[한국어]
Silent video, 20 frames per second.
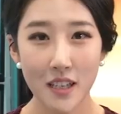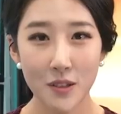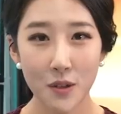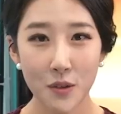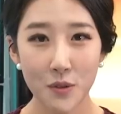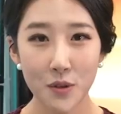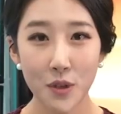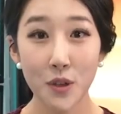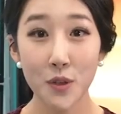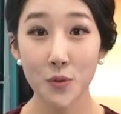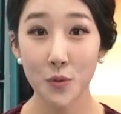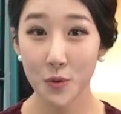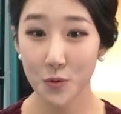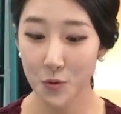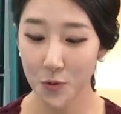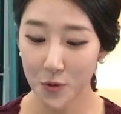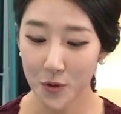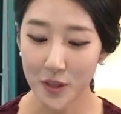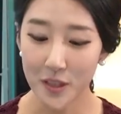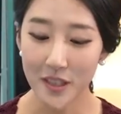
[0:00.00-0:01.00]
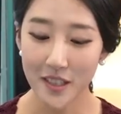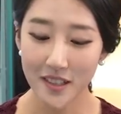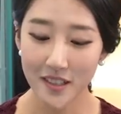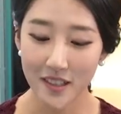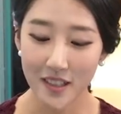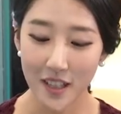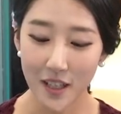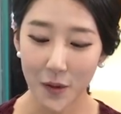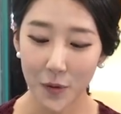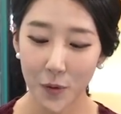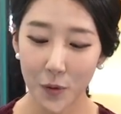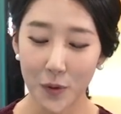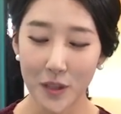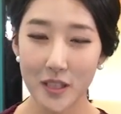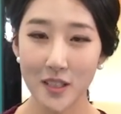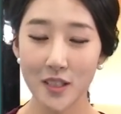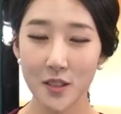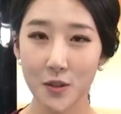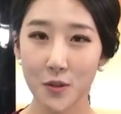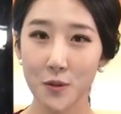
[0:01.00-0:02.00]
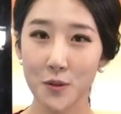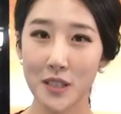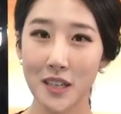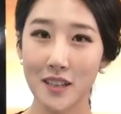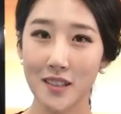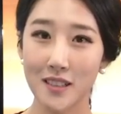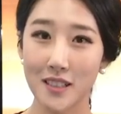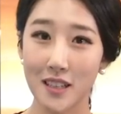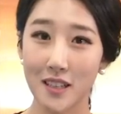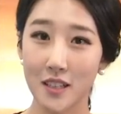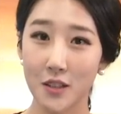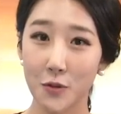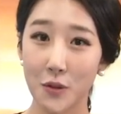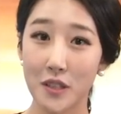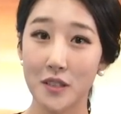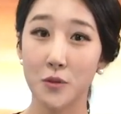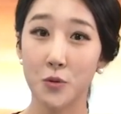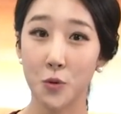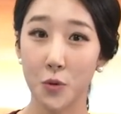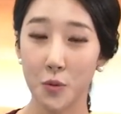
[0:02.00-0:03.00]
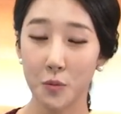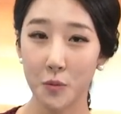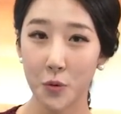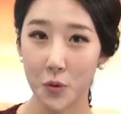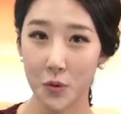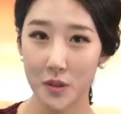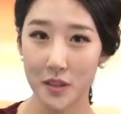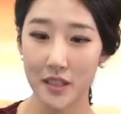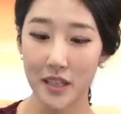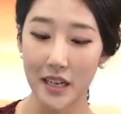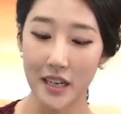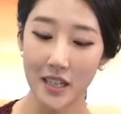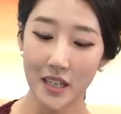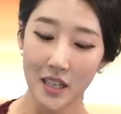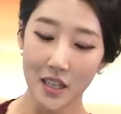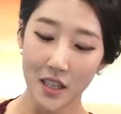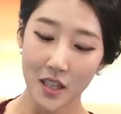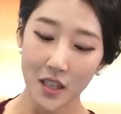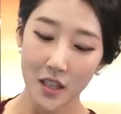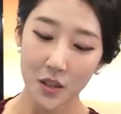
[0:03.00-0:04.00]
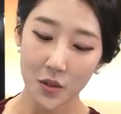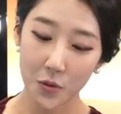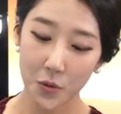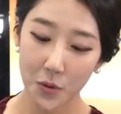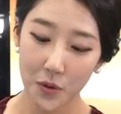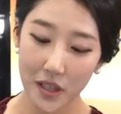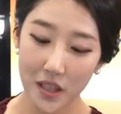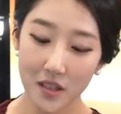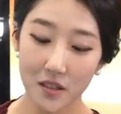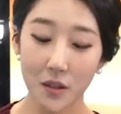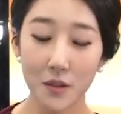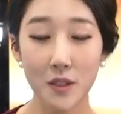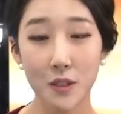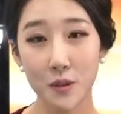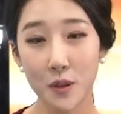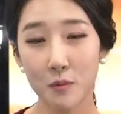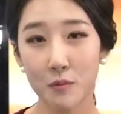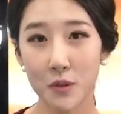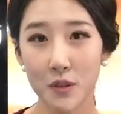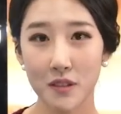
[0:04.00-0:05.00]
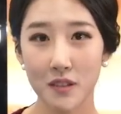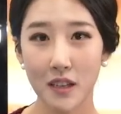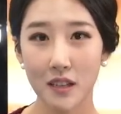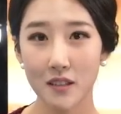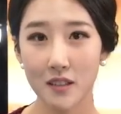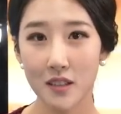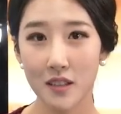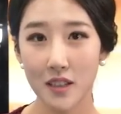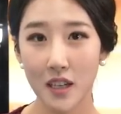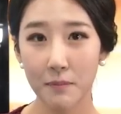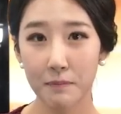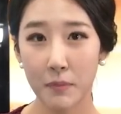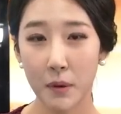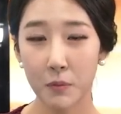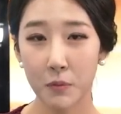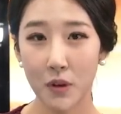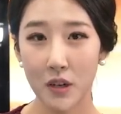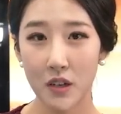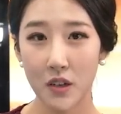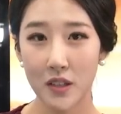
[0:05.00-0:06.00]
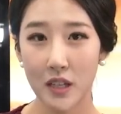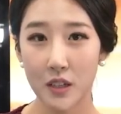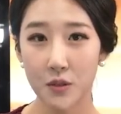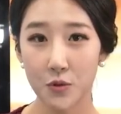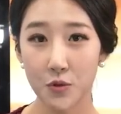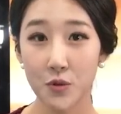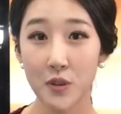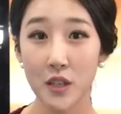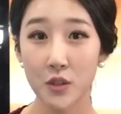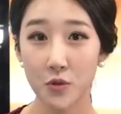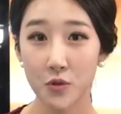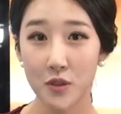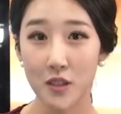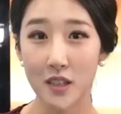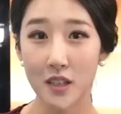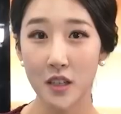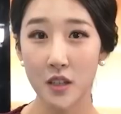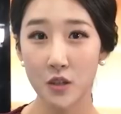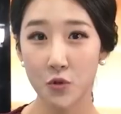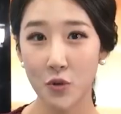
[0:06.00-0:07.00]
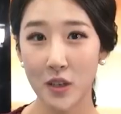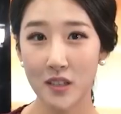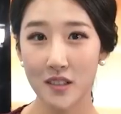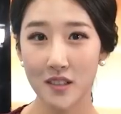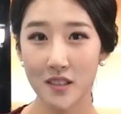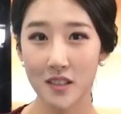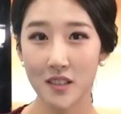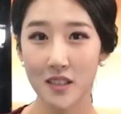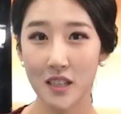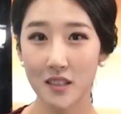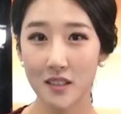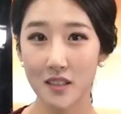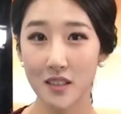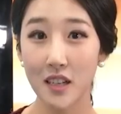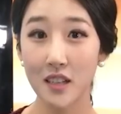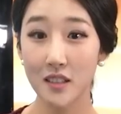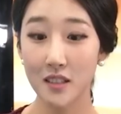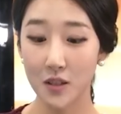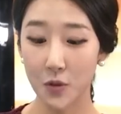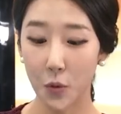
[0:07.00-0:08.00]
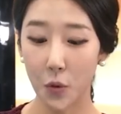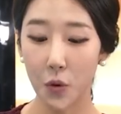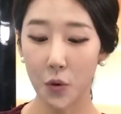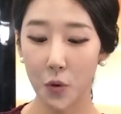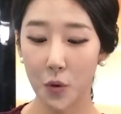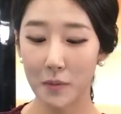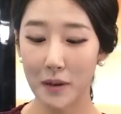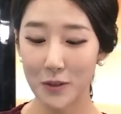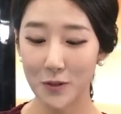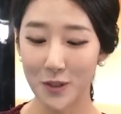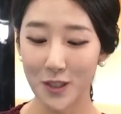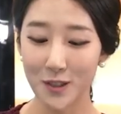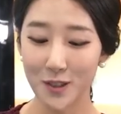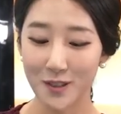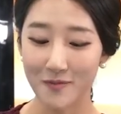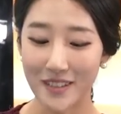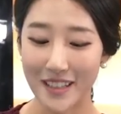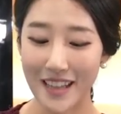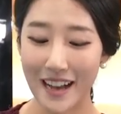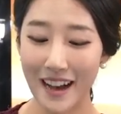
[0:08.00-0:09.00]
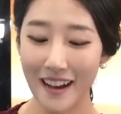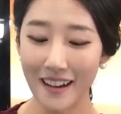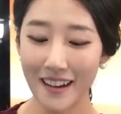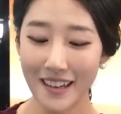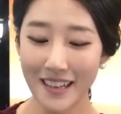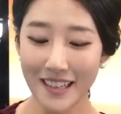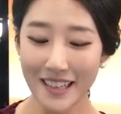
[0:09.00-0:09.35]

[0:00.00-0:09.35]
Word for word: 나선 철도주들 그리고 올해 신규 상장된 종목들 또 인터넷 전문은행 특례법 관련한 수혜주를 최근 시장 트렌드로 꼽아주셨습니다.